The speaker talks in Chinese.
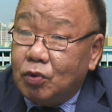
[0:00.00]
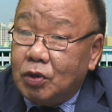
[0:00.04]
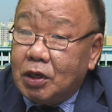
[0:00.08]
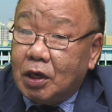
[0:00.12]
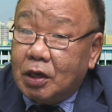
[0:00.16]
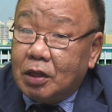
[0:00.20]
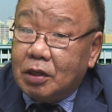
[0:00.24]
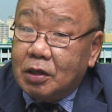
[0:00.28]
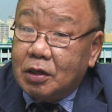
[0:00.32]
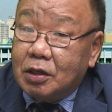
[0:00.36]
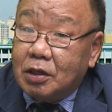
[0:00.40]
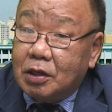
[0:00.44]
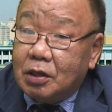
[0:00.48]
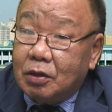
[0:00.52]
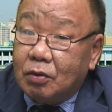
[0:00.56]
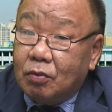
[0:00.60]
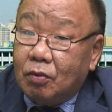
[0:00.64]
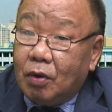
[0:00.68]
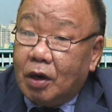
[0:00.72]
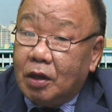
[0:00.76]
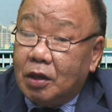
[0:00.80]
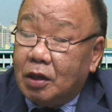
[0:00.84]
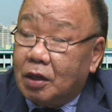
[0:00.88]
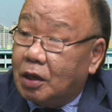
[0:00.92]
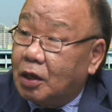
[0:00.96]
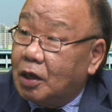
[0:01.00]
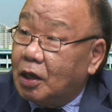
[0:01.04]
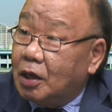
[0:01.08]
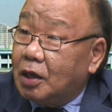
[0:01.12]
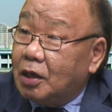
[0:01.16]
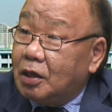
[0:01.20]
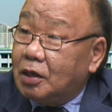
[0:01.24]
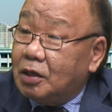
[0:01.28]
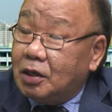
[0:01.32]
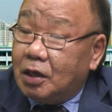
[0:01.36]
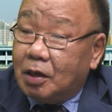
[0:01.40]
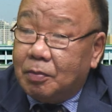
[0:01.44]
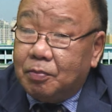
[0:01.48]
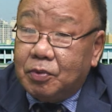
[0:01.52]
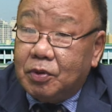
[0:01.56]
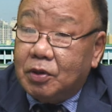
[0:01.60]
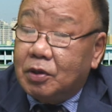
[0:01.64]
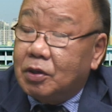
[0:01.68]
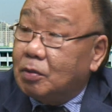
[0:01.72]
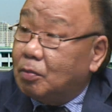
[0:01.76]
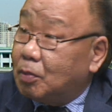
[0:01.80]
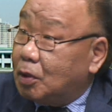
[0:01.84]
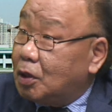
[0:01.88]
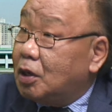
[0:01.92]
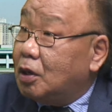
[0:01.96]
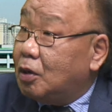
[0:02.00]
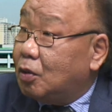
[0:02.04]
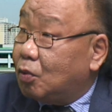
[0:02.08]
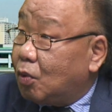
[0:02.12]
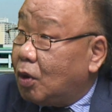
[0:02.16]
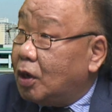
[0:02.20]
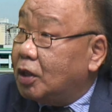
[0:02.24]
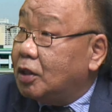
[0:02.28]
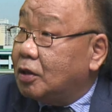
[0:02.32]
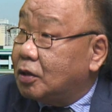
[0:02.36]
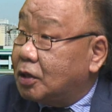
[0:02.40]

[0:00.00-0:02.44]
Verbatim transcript: 前这情况呢，也不是那么乐观的，